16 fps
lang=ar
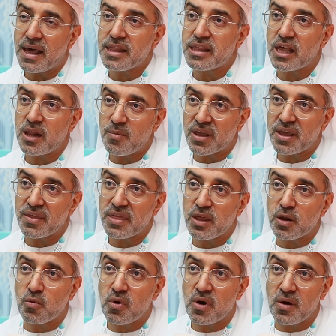اسهل
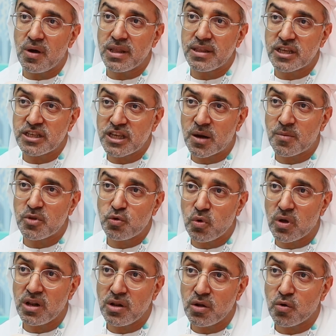بكثير وتجارب
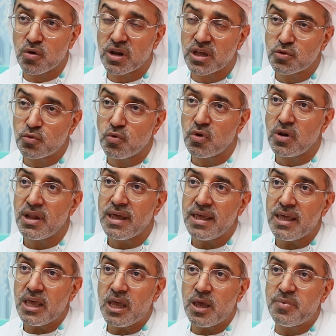الدول الاخرى تقول
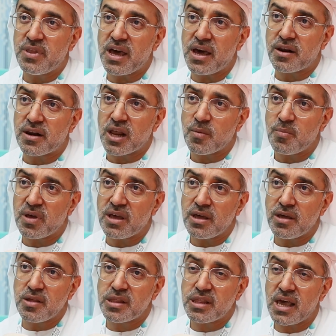ابداء
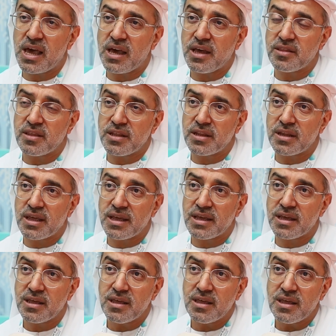الرغبه يساعد
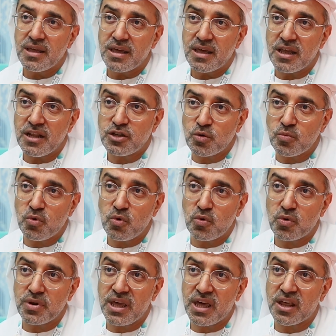ان
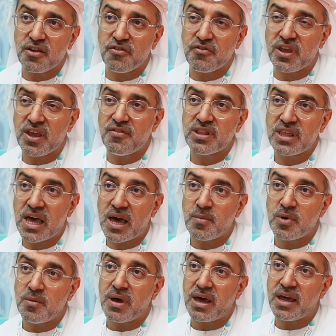الجمهور يعرف كيف
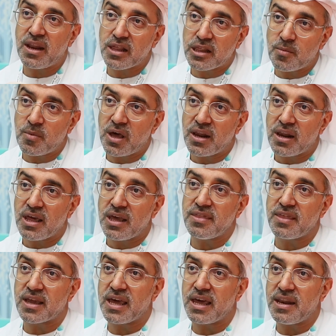يتعامل مع لا سمح الله
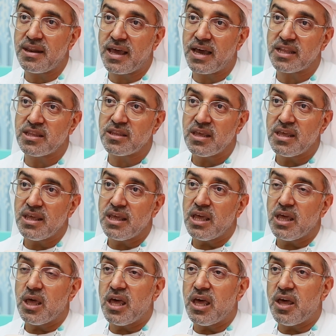اذا كان حد
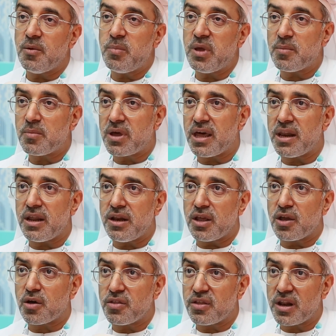آه، بامكانه
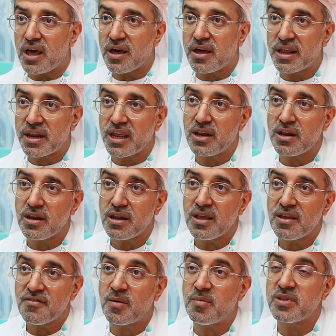انه ينقذ الاخرين
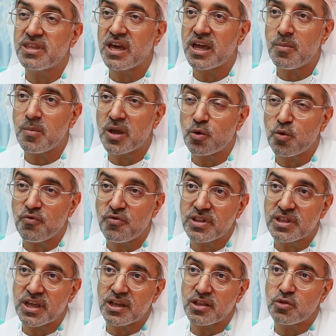فبالتالي ما يكون
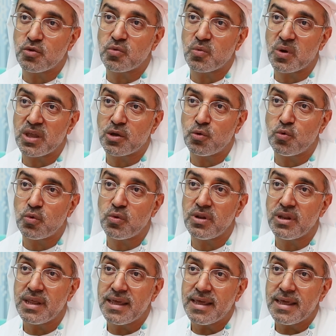في تردد ويكون